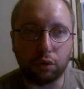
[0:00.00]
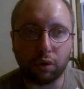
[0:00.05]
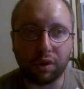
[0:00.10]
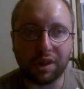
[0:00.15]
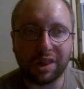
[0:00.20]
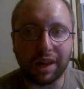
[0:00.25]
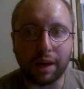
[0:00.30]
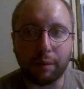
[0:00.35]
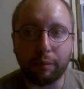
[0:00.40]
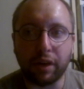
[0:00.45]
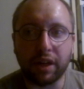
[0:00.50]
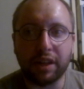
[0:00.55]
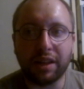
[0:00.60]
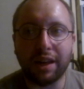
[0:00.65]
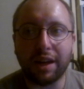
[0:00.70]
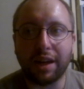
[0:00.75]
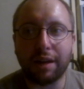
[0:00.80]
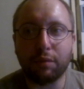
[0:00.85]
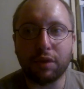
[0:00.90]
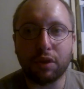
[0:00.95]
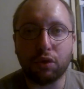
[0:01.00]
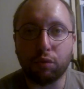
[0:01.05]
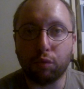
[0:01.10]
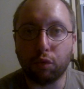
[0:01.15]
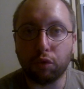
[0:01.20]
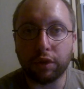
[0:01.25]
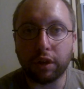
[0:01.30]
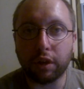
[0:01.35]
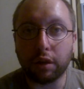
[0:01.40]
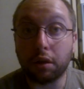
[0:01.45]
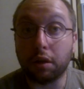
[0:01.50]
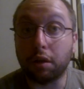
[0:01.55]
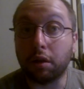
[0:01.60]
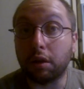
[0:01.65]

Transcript: donc ça n'a pas aidé à ramener du monde. Hein.